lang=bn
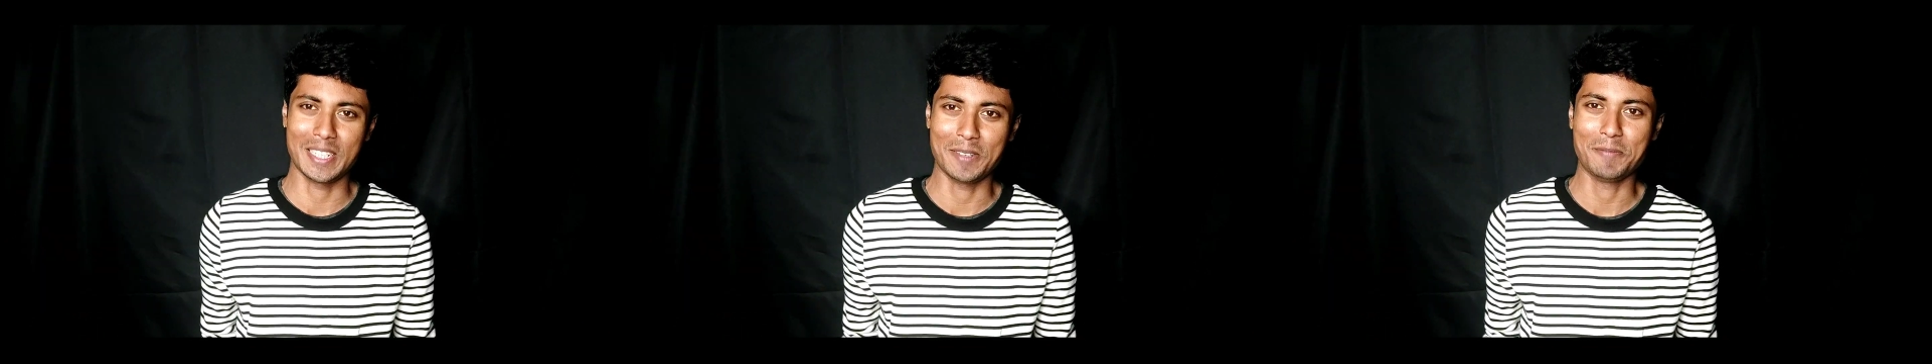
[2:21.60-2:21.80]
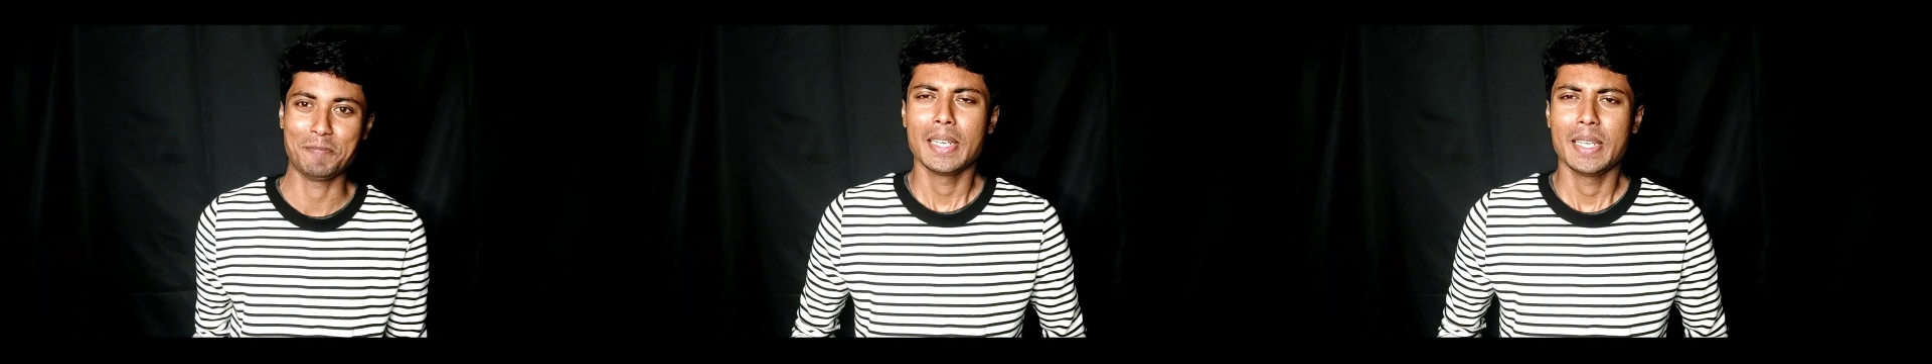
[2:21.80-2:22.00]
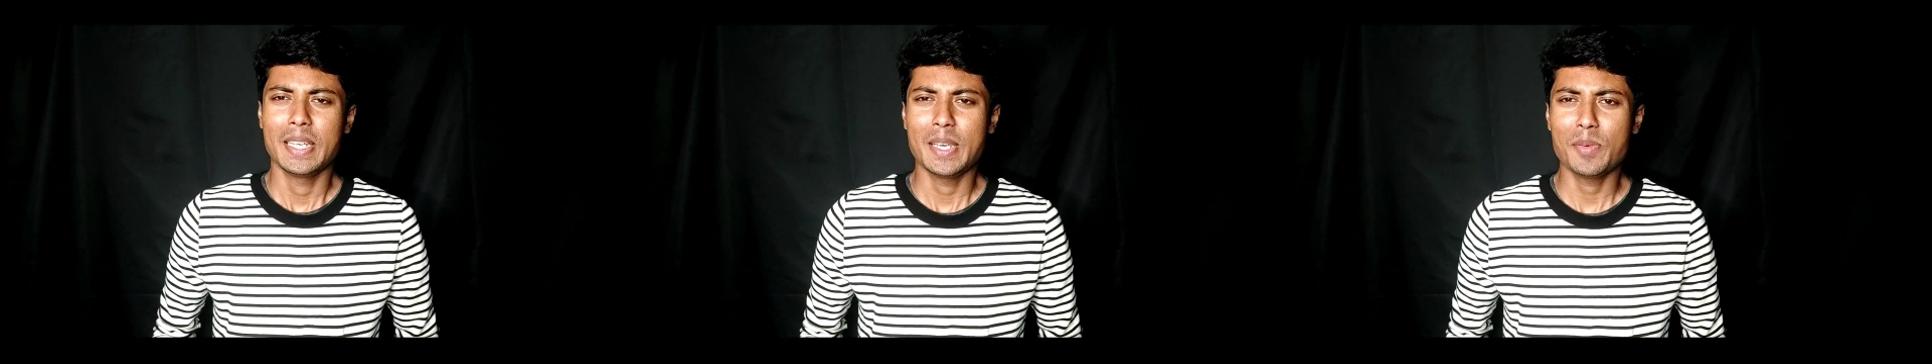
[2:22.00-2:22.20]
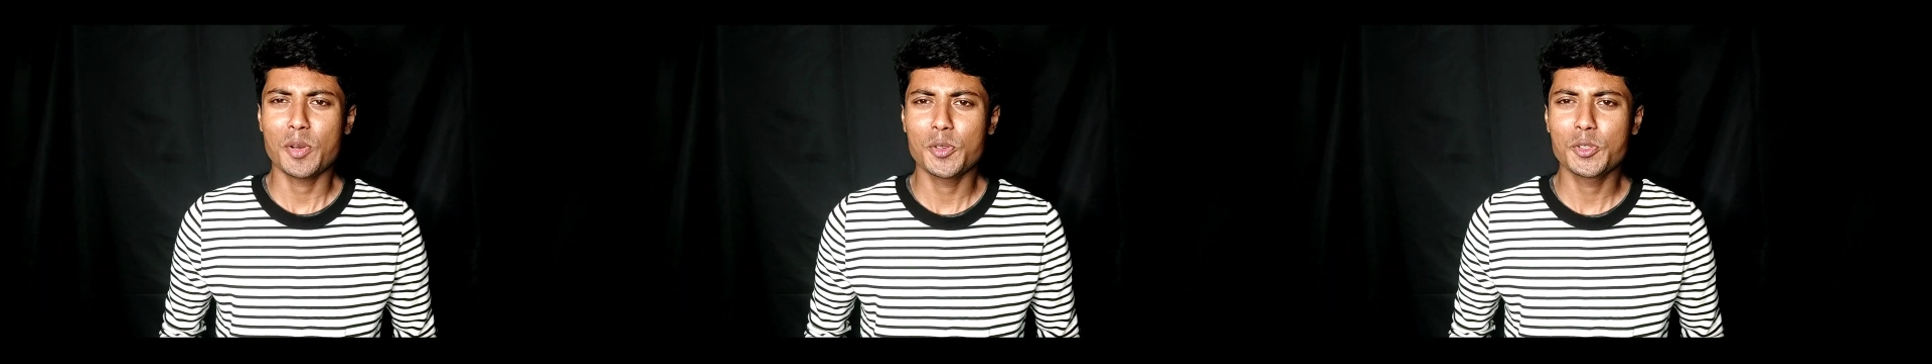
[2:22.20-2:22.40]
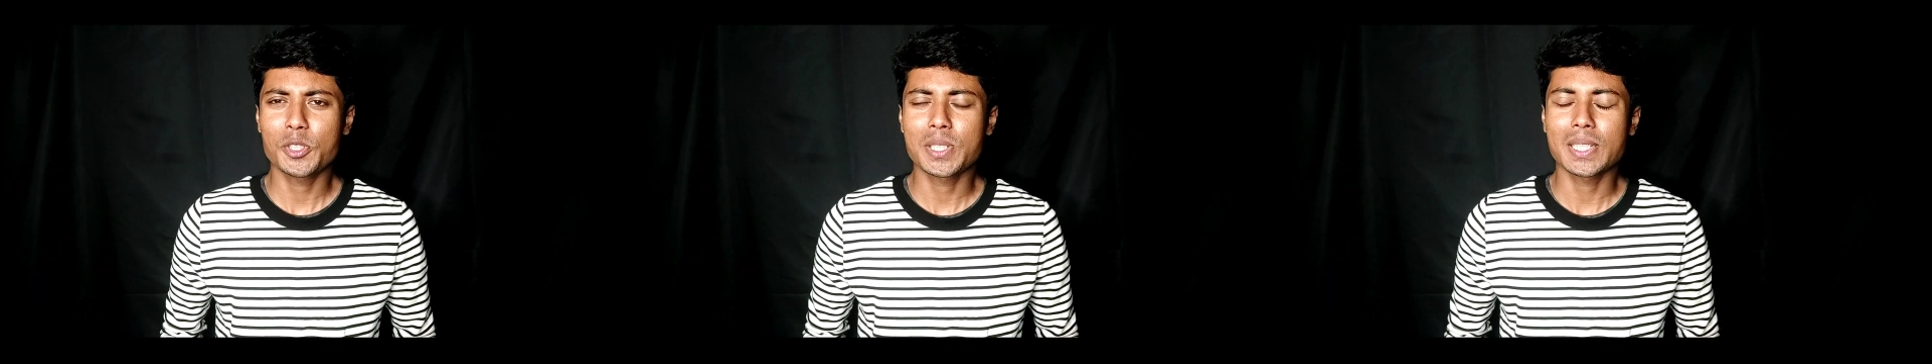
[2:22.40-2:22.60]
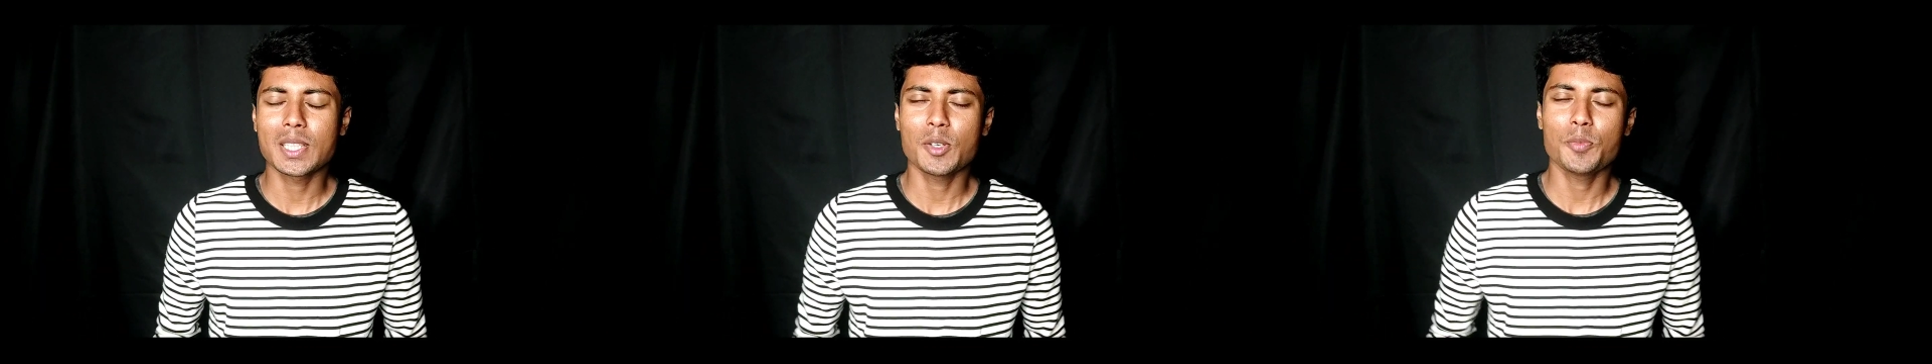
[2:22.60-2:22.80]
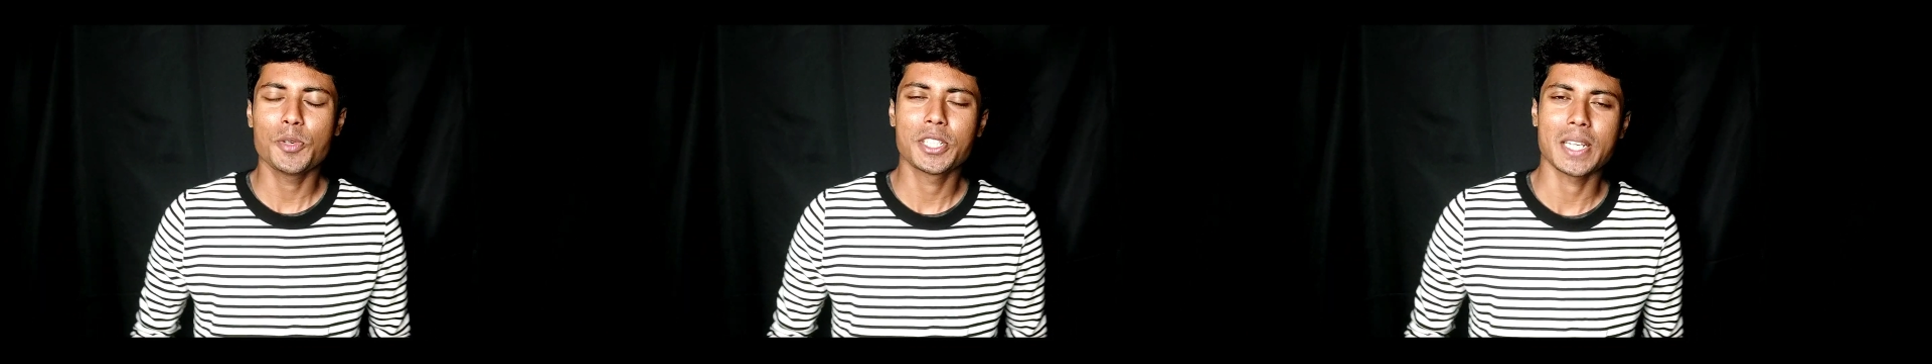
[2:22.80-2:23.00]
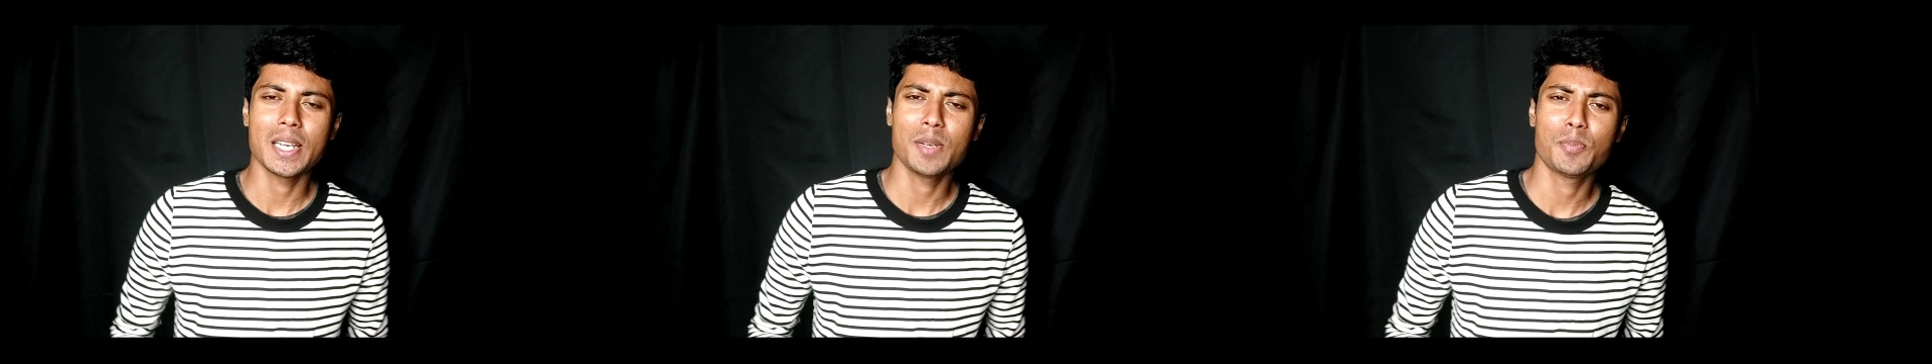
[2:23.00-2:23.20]
রাজা এবার উনিশশো
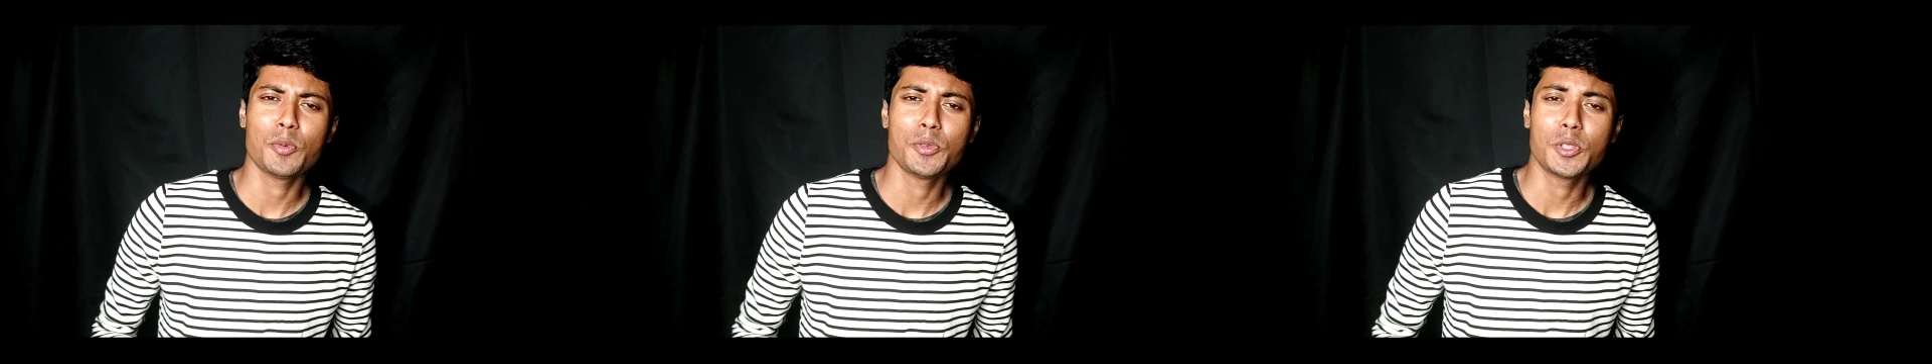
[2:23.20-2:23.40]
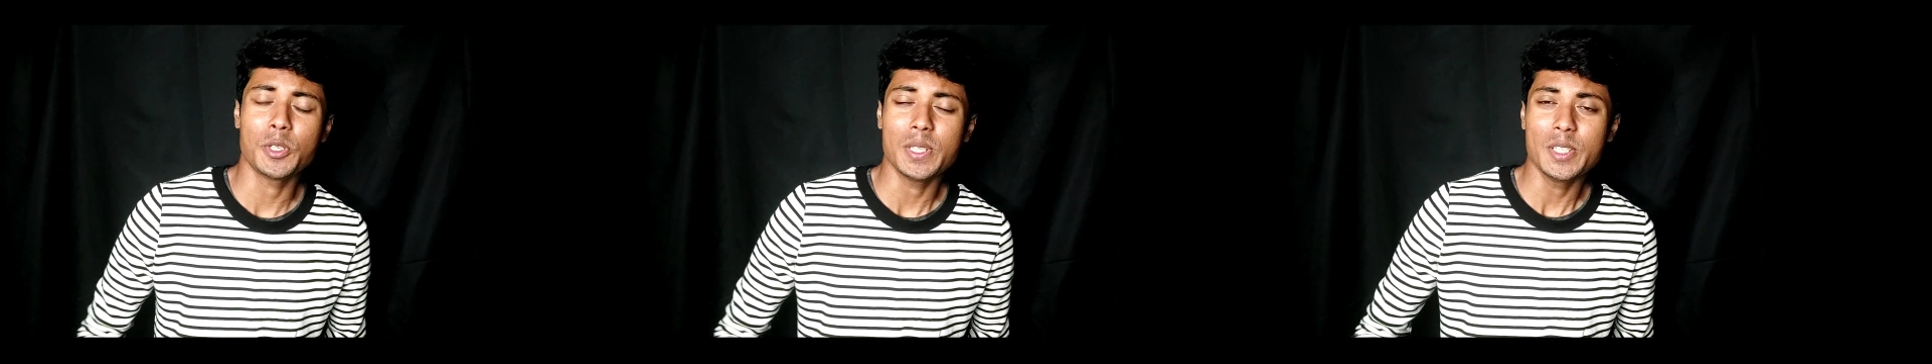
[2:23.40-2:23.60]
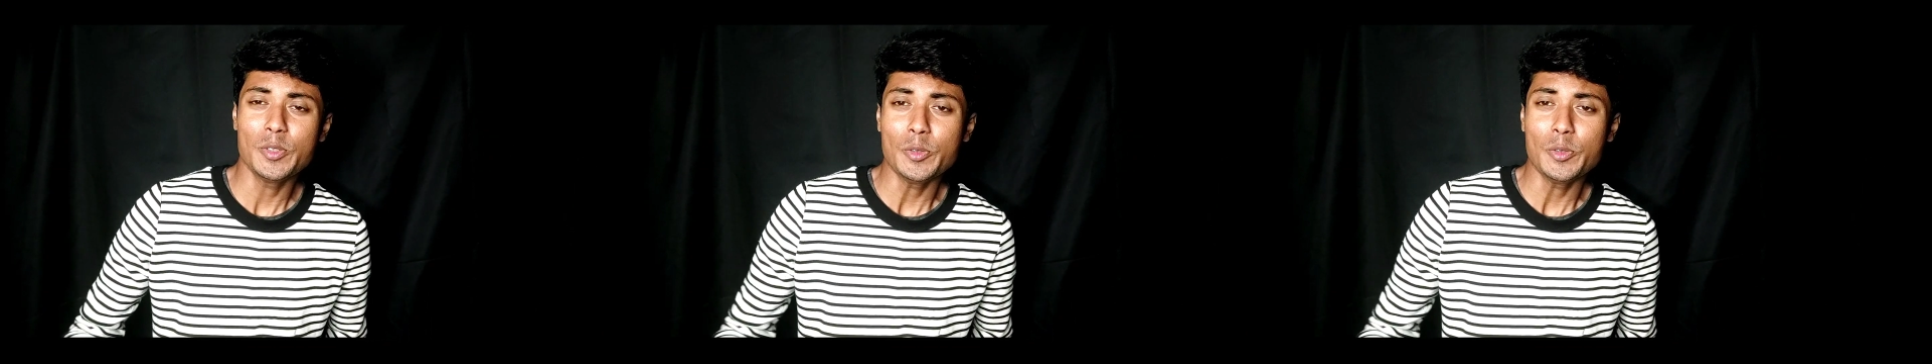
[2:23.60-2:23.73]
সাতানব্বই সালের পবিত্র